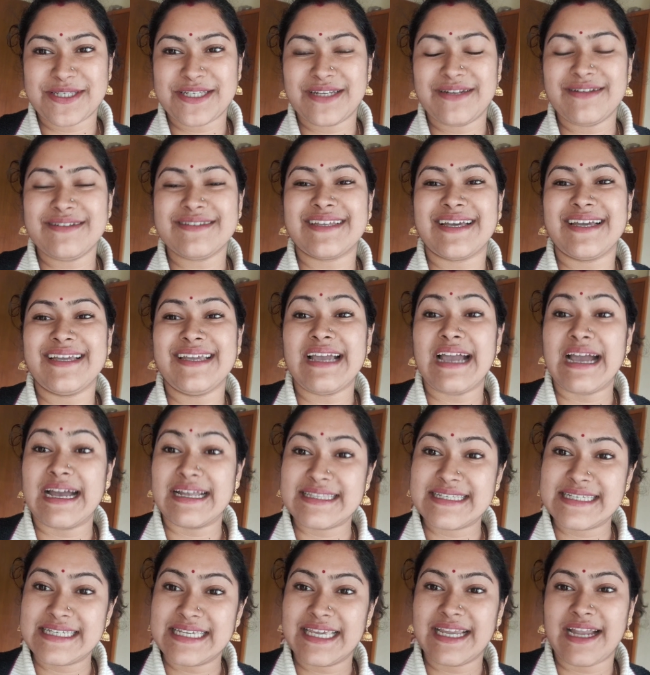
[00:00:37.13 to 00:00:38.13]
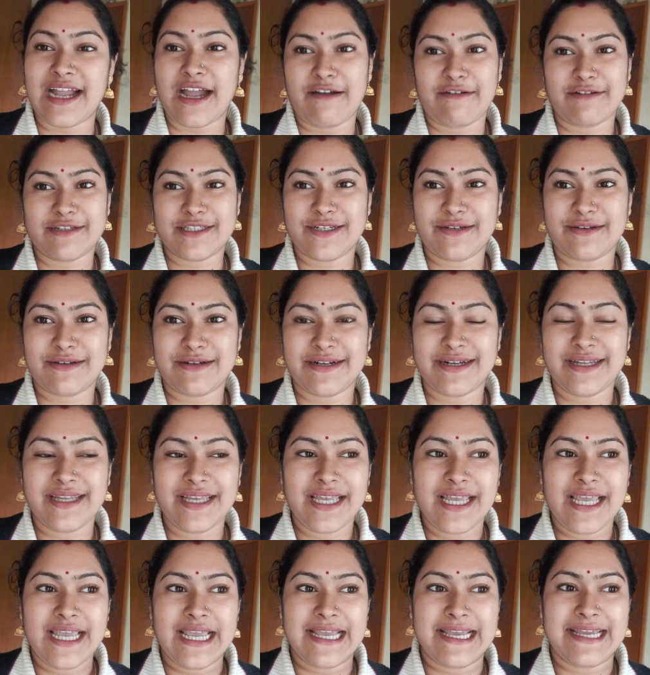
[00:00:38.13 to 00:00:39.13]
মানে কি বলবো খুশির একটা
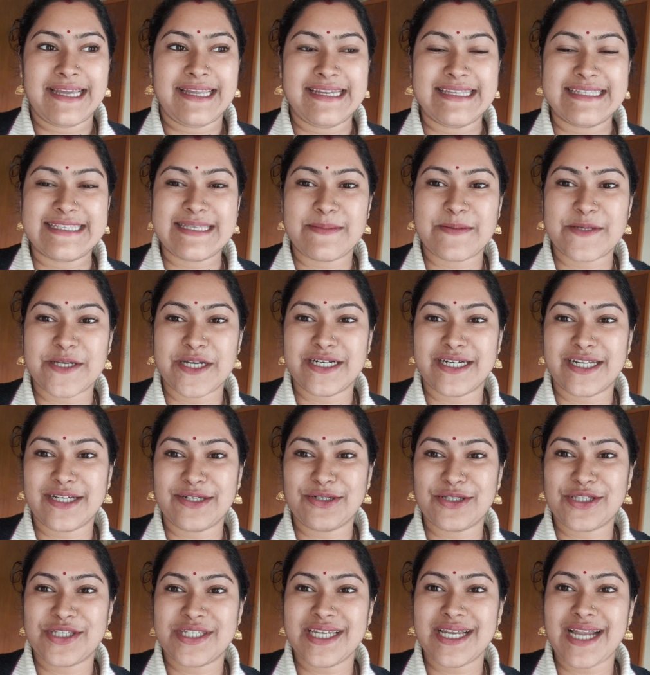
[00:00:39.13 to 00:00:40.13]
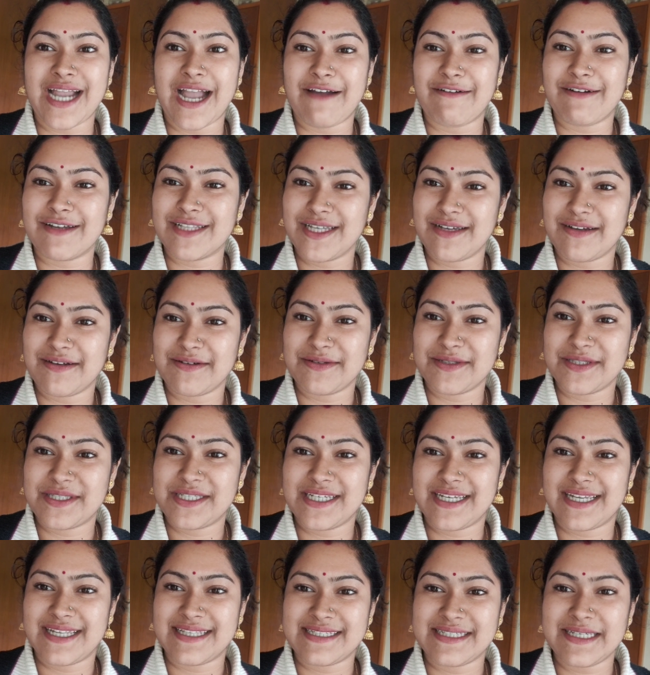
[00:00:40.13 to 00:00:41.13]
দিন যেটা আমি মানে শ্যুট
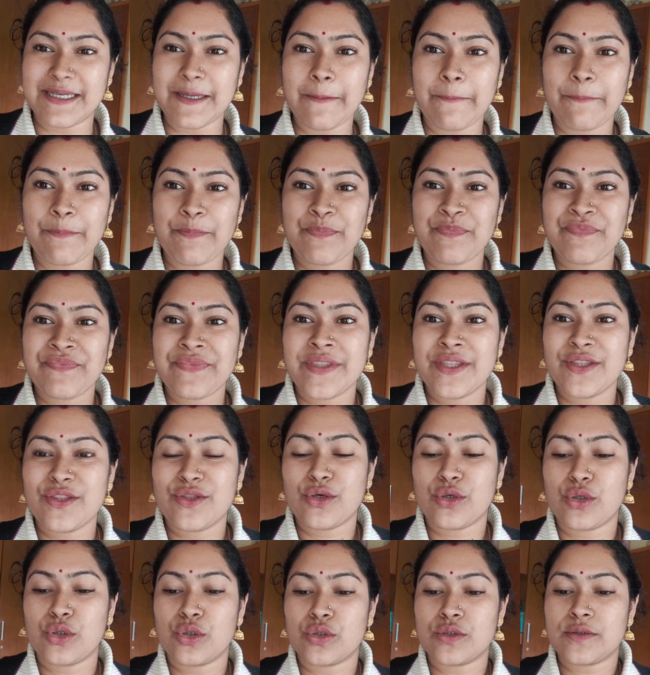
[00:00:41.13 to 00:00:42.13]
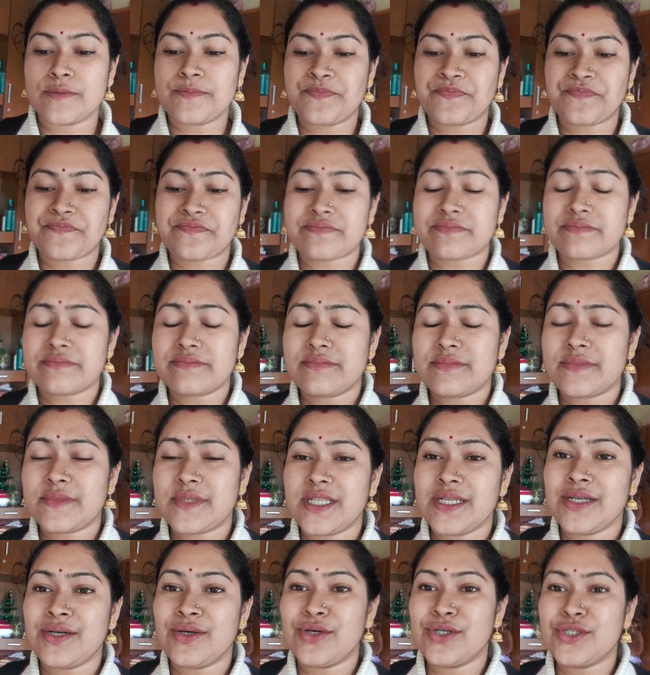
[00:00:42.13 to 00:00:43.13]
করেছি সেই মানে
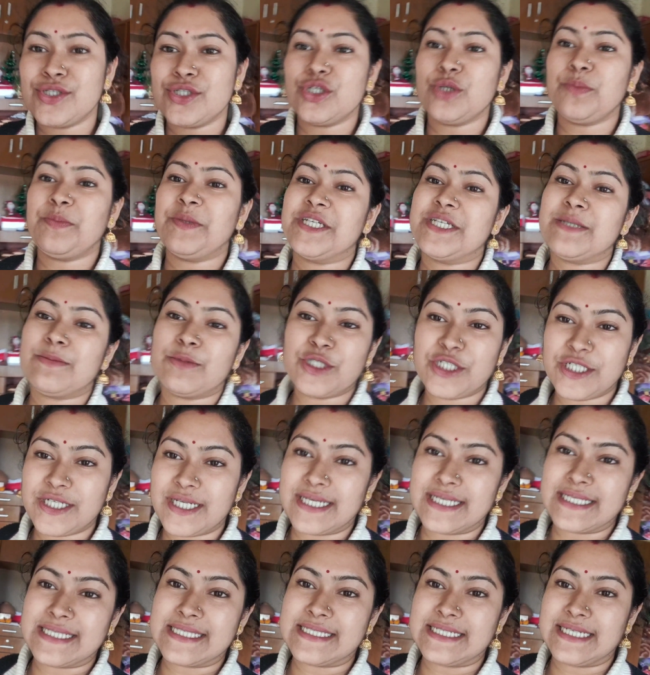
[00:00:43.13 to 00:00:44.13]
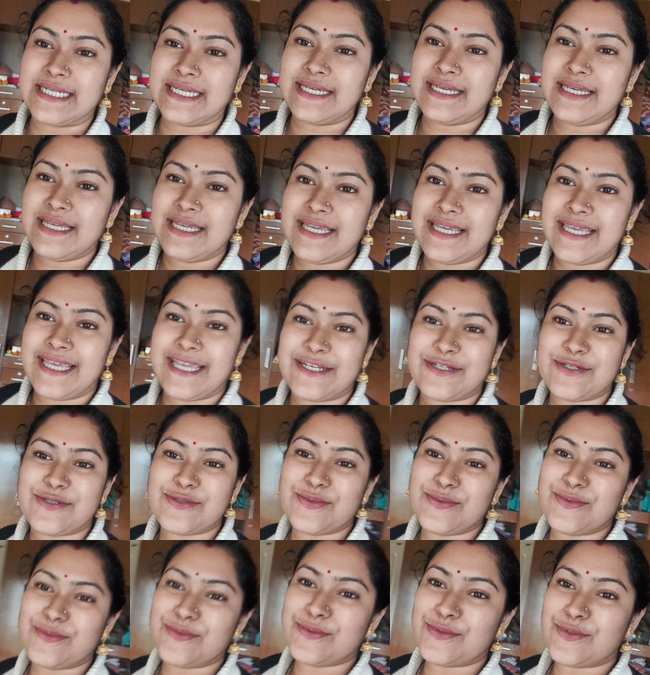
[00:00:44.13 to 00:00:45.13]
ভিডিওটা এডিট করতে গিয়ে আমার এত
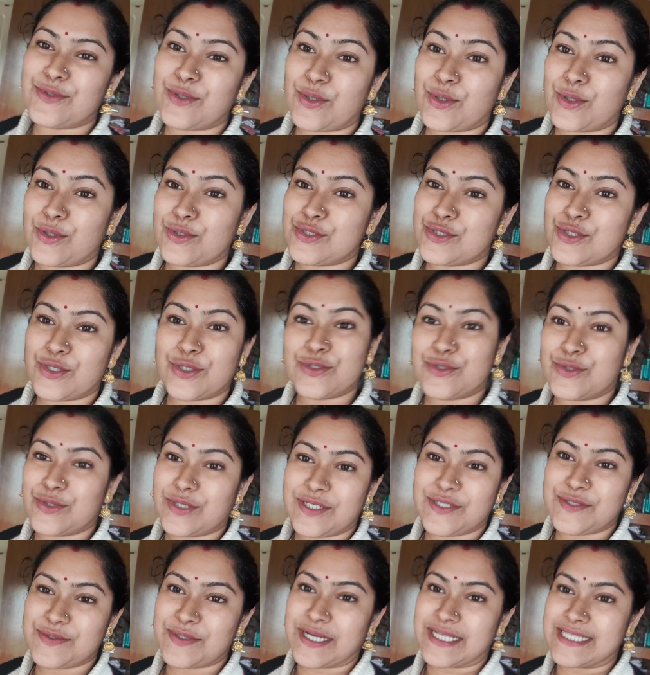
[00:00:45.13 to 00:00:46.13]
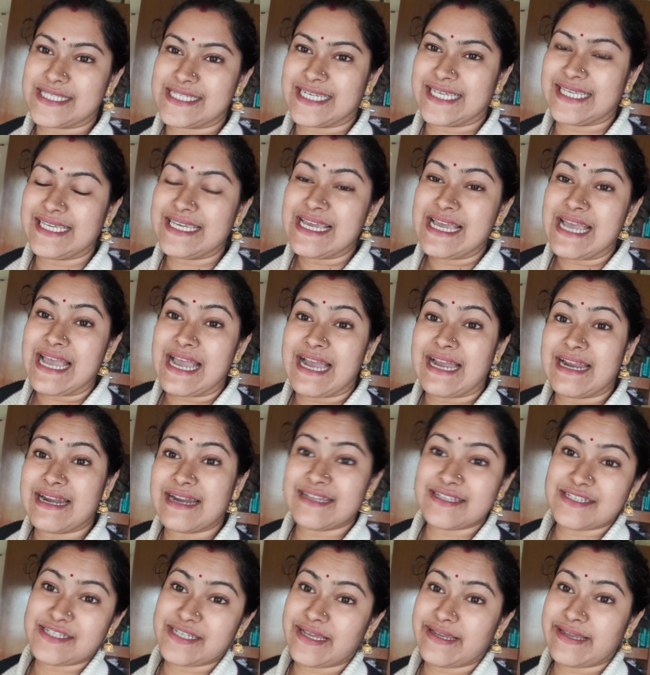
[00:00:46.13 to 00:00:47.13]
কান্না পাচ্ছিল তোমাদেরকে আর কি বলবো
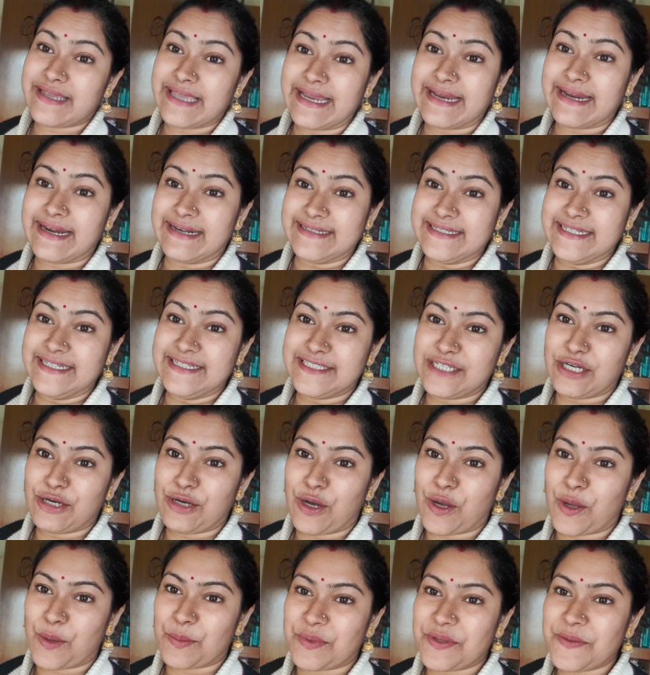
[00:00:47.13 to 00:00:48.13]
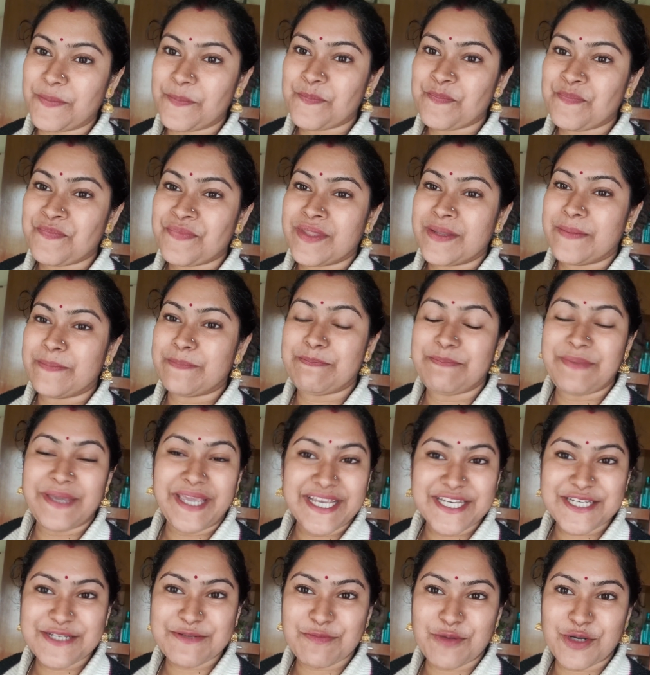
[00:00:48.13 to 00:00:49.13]
মানে প্রথমে আগে বলে দিই যে আমার
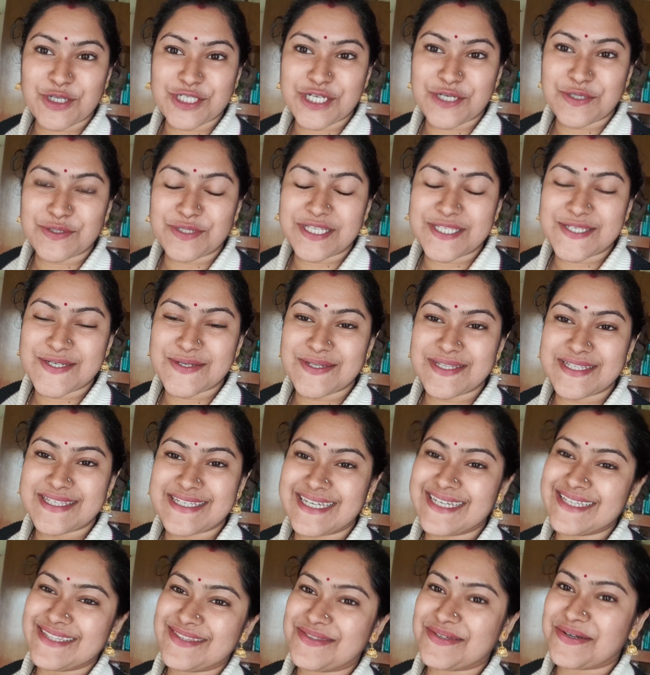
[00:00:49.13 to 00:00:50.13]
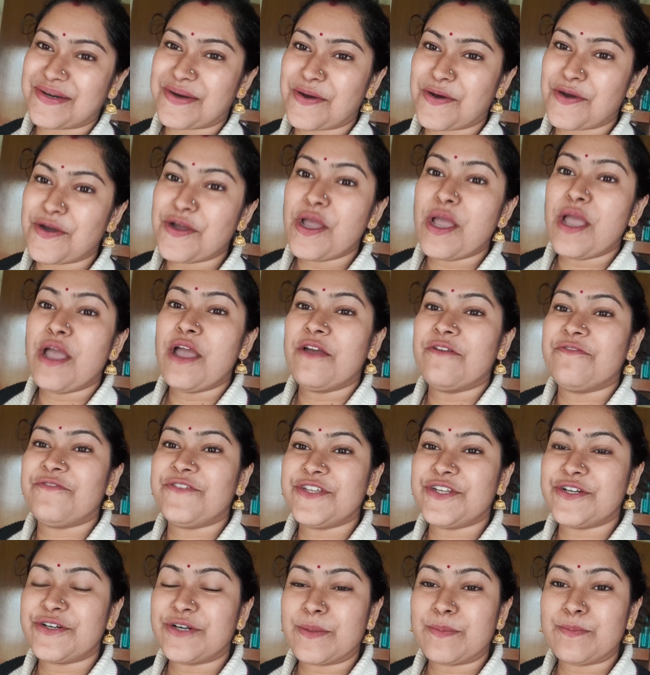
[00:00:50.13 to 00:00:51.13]
দুঃখের মানে কথাটা সেটা ঠিক
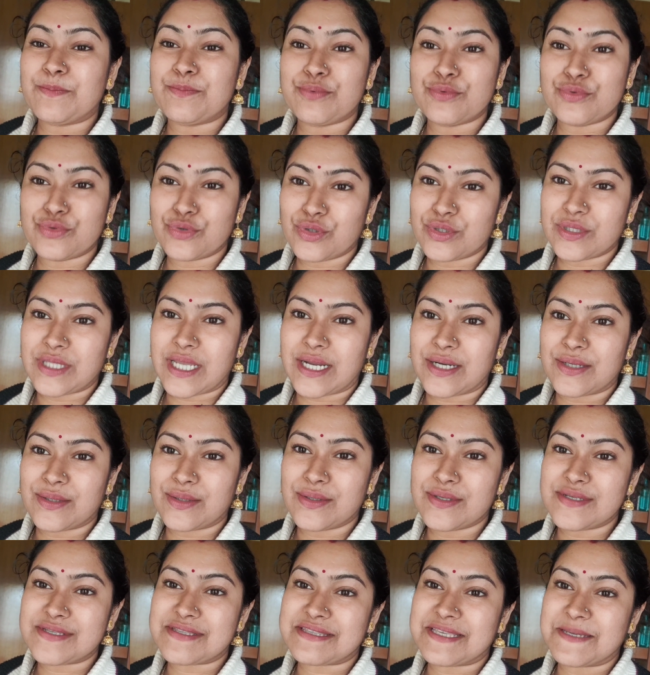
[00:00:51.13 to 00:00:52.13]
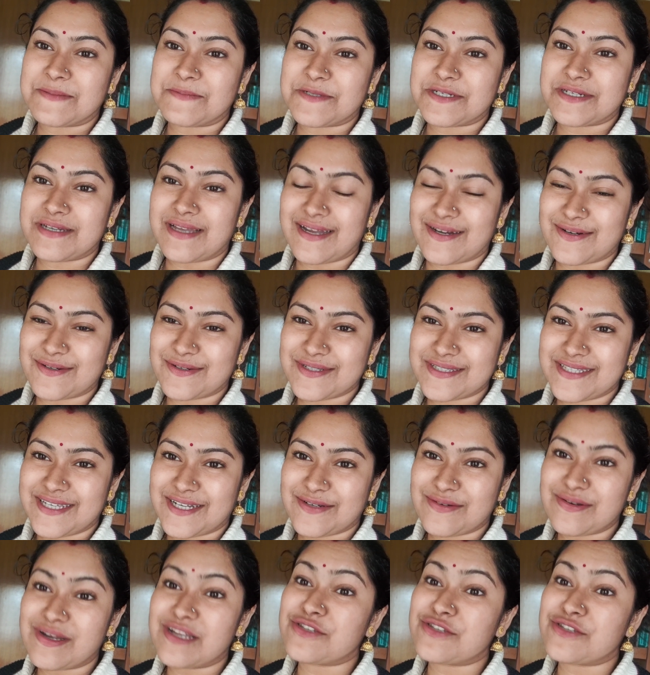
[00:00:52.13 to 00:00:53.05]
কী সেটা হচ্ছে যে